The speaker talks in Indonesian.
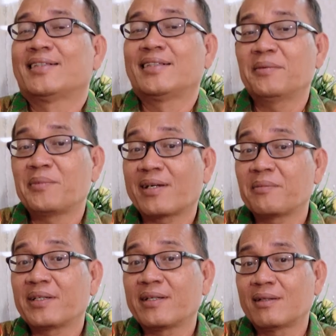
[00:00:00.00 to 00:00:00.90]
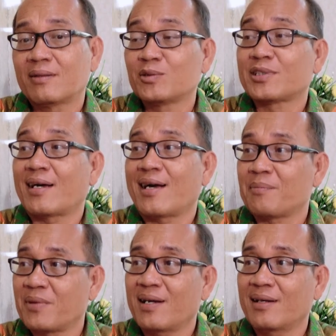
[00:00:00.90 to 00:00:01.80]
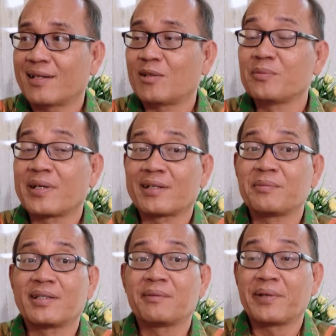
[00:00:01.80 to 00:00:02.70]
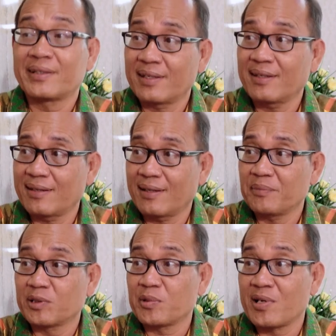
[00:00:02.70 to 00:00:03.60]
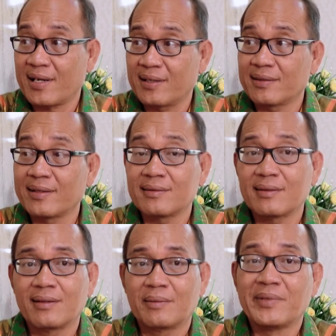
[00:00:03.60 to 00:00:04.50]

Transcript: okay. jadi mereka bikin usaha apa lalu mereka bikin PT ya perorangan dan